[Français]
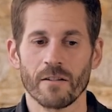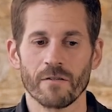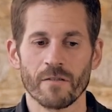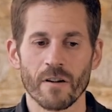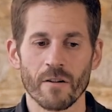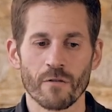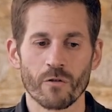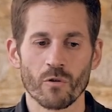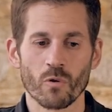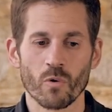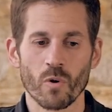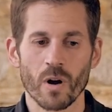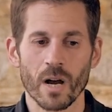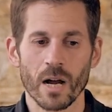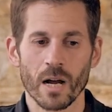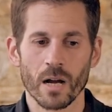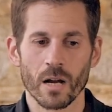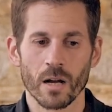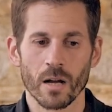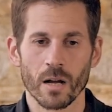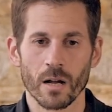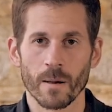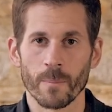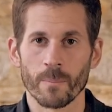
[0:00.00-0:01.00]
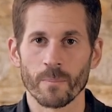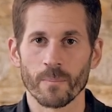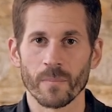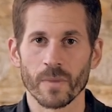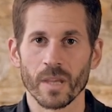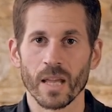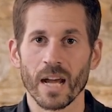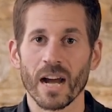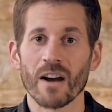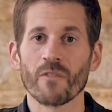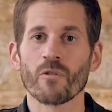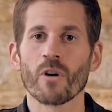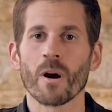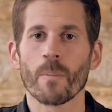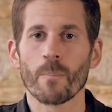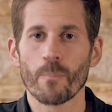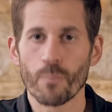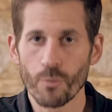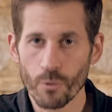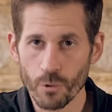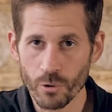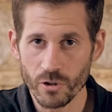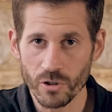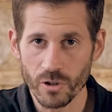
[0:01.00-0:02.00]
va vouloir euh, avoir
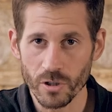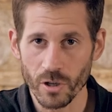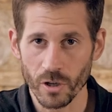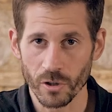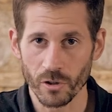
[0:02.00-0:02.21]
plus,